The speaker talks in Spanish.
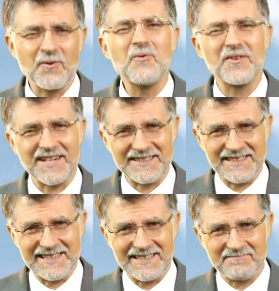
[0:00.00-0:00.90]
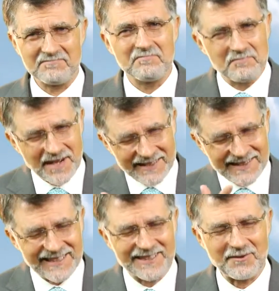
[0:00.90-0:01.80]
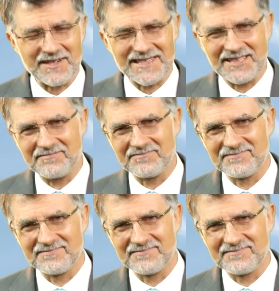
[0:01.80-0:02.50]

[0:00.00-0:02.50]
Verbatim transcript: un gran día. Plantéatelo así.